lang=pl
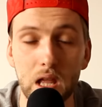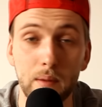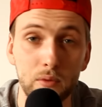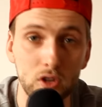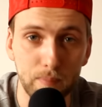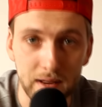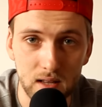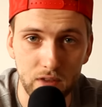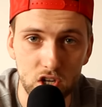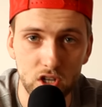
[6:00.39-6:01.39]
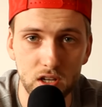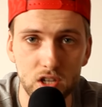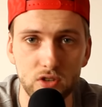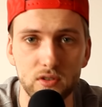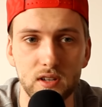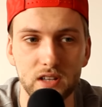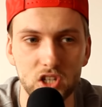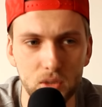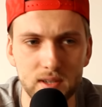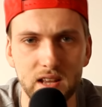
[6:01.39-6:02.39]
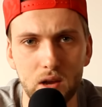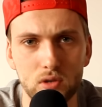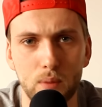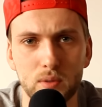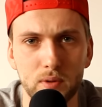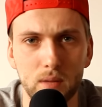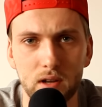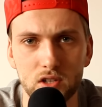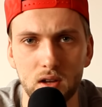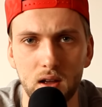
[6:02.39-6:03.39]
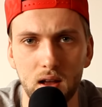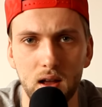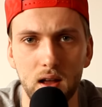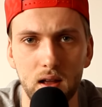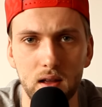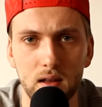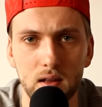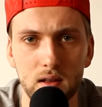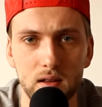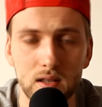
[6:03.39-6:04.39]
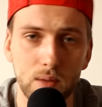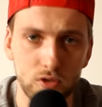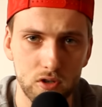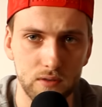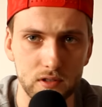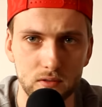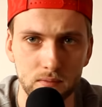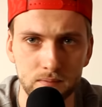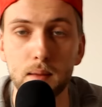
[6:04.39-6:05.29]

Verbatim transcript: Ja mam nieodparte wrażenie, że oni na siłę starają się przypodobać e, innemu środowisku.